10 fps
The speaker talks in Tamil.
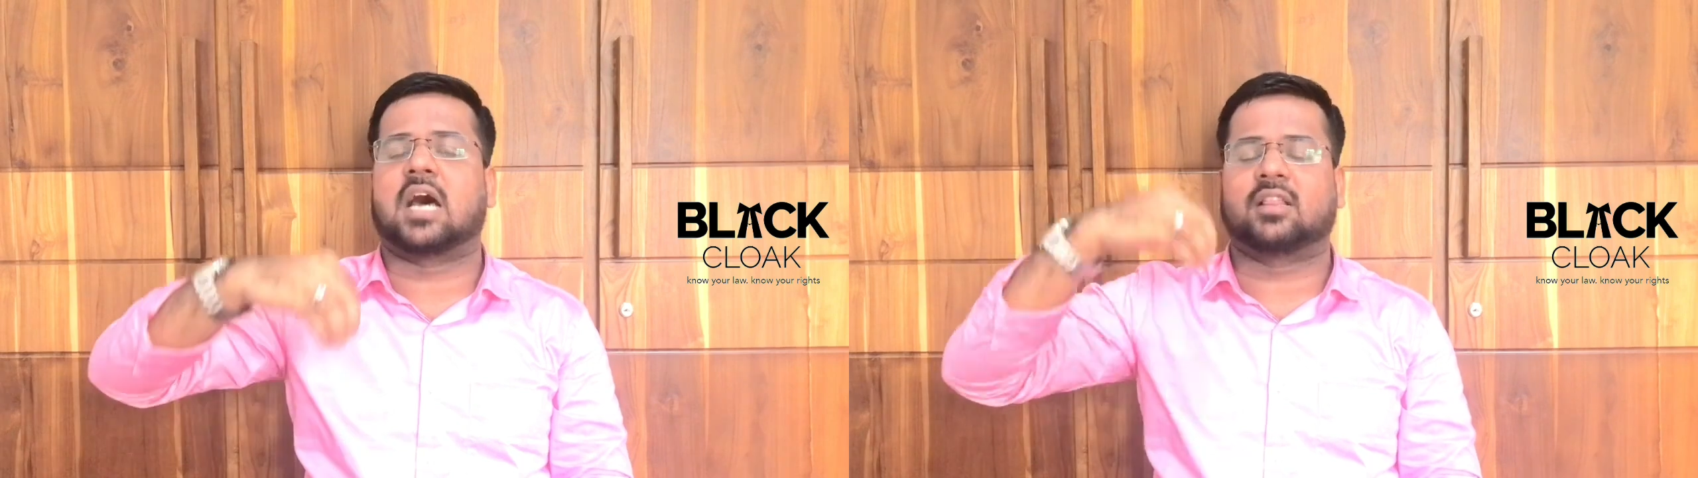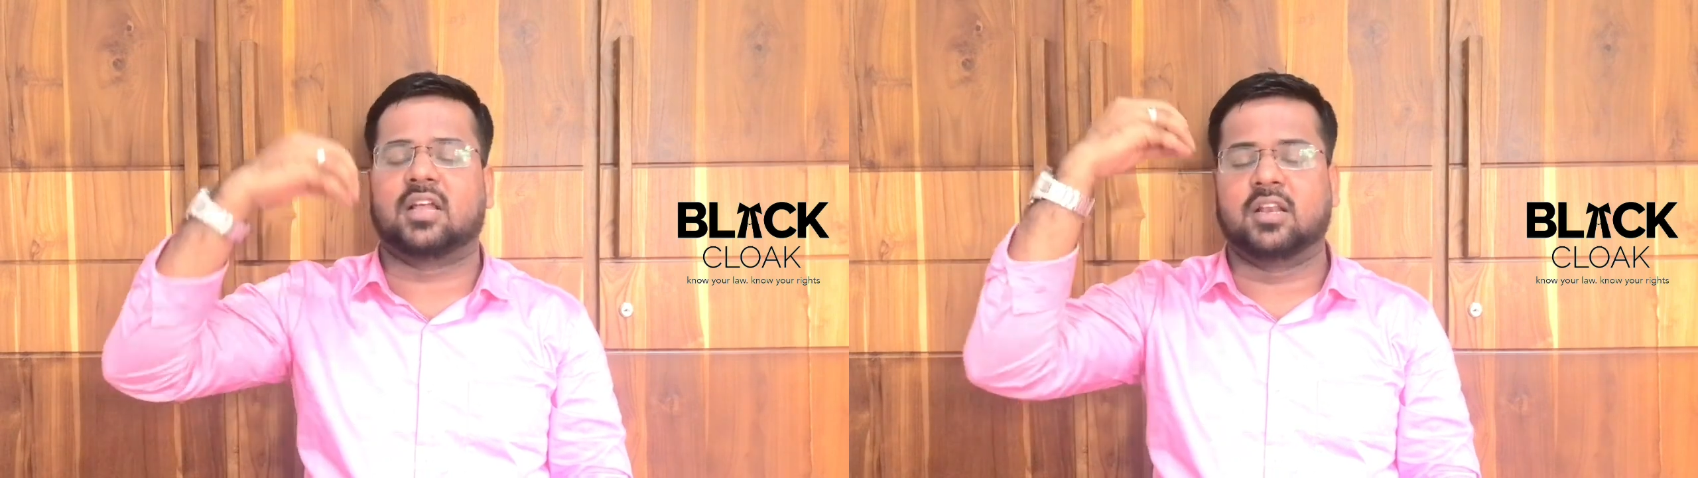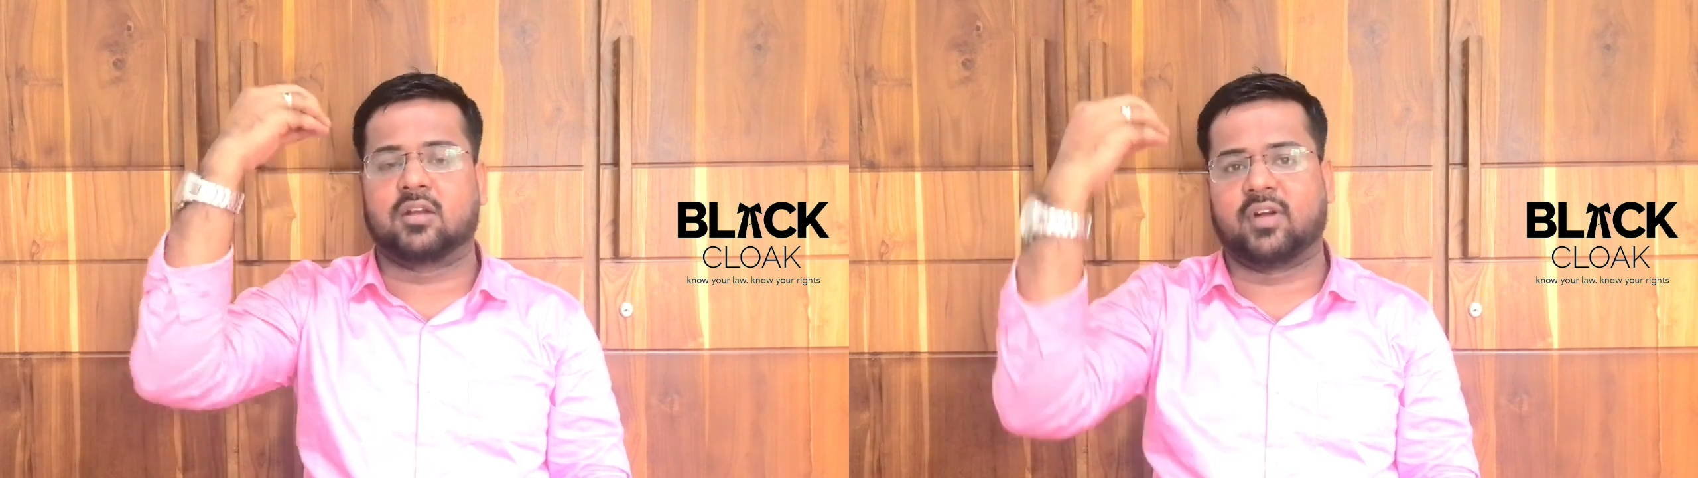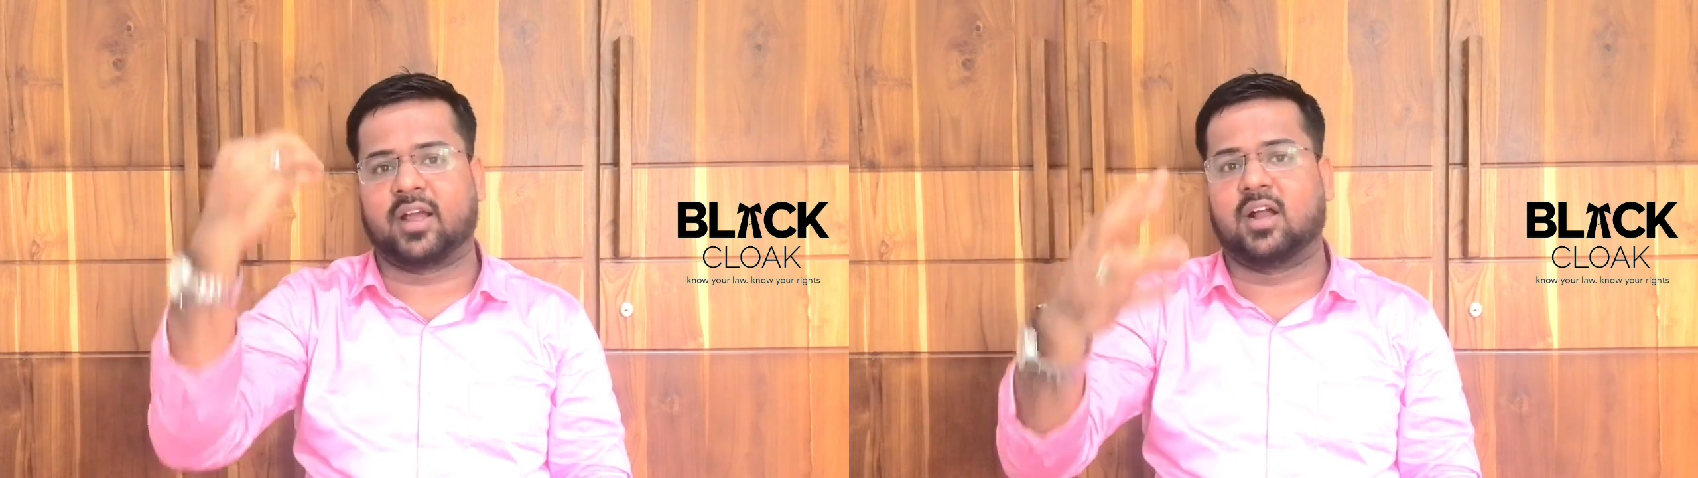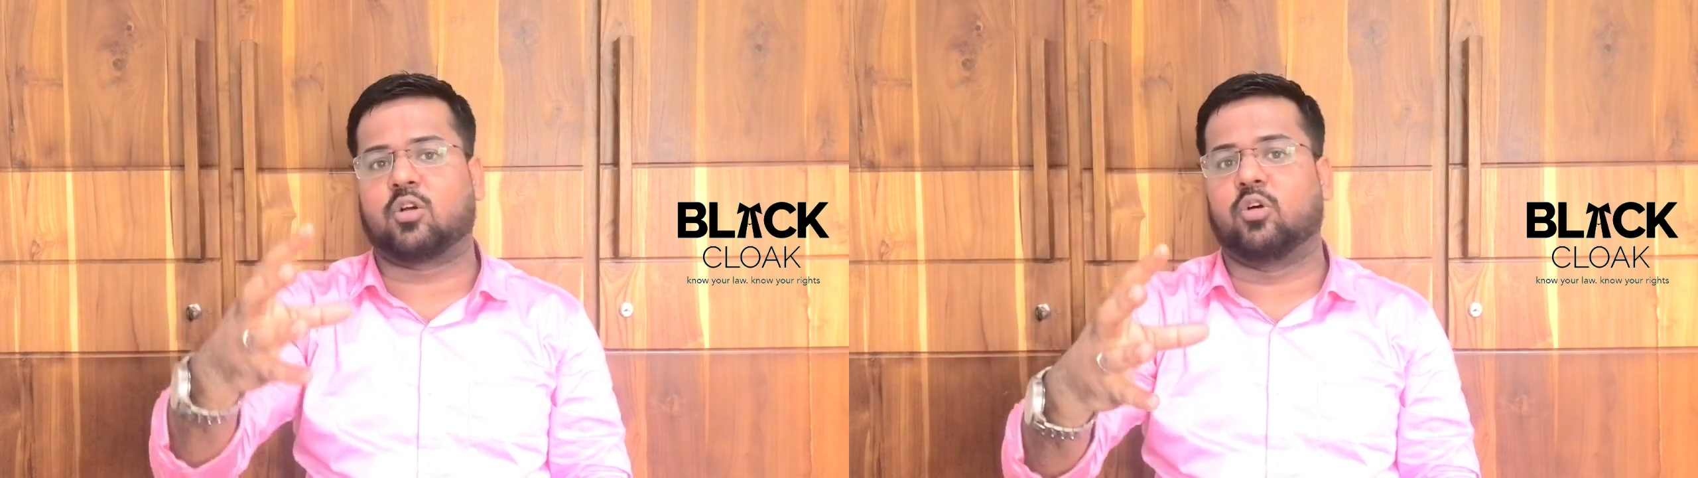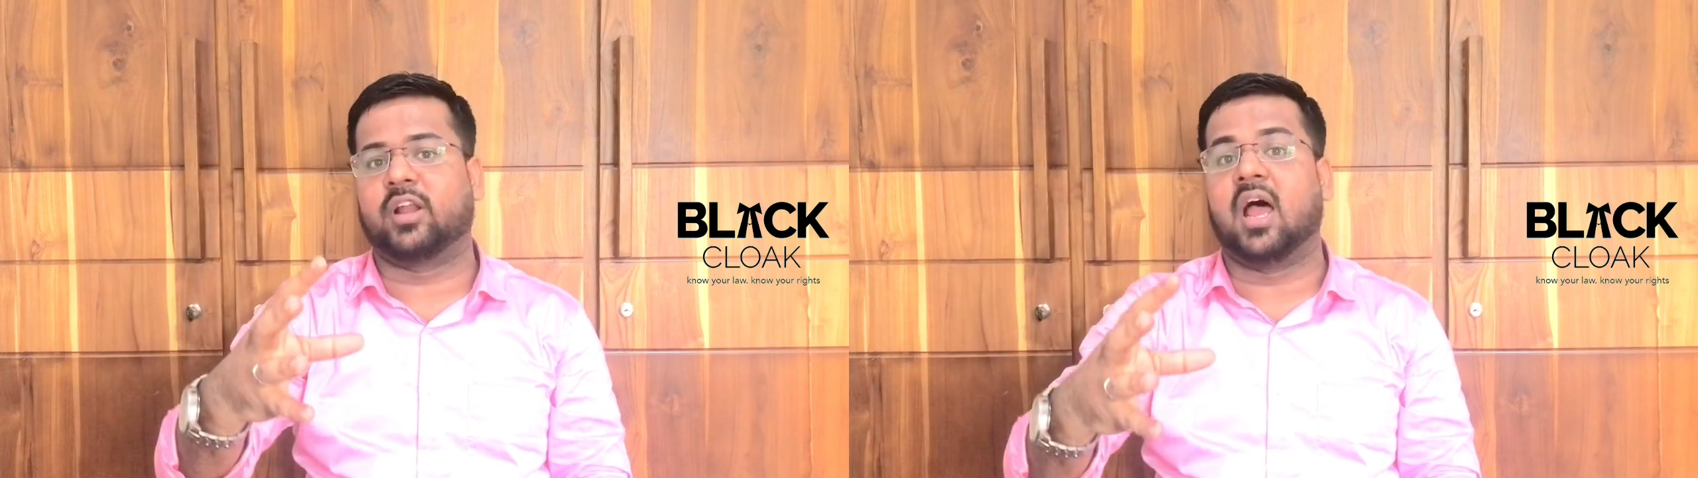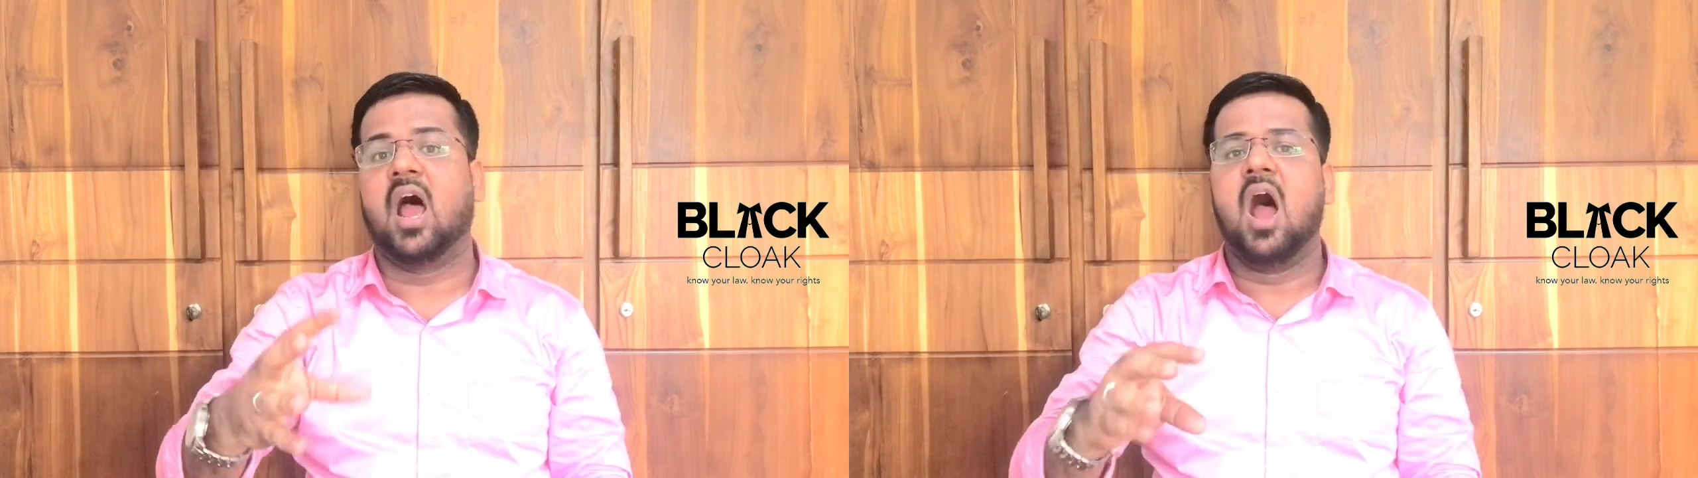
சார்ந்த நிறுவனங்கள் கொண்ட